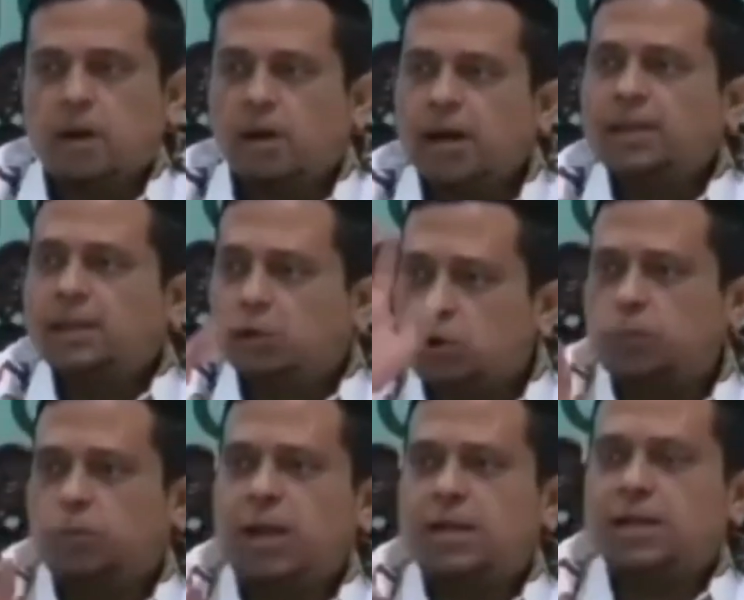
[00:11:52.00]
Oke, kita
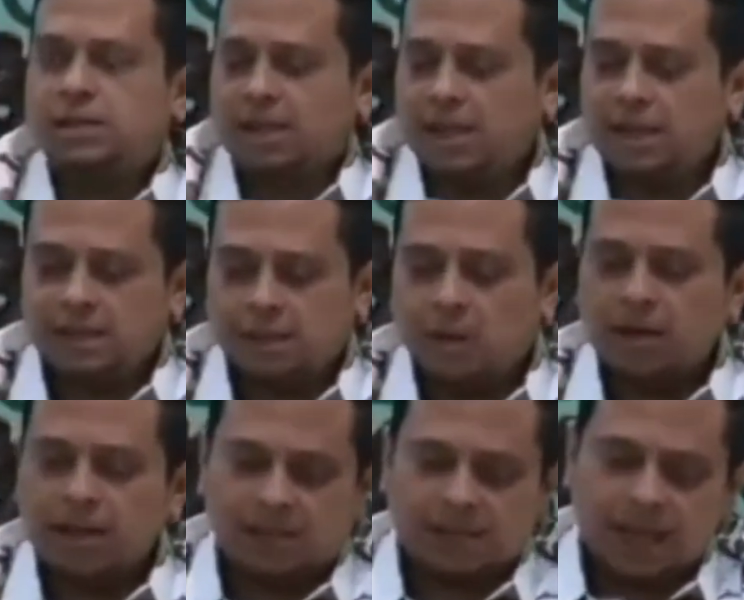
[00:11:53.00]
tutup Qurannya. Sekarang kita
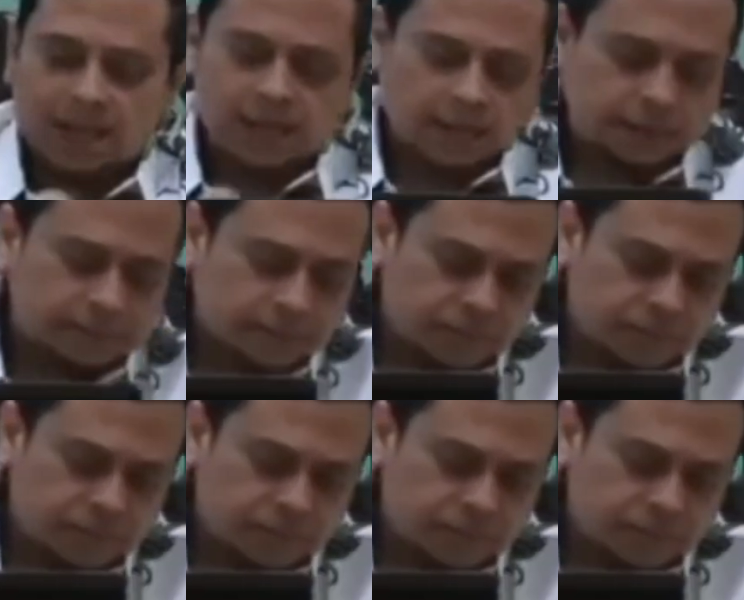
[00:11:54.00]
bongkar sejarahnya.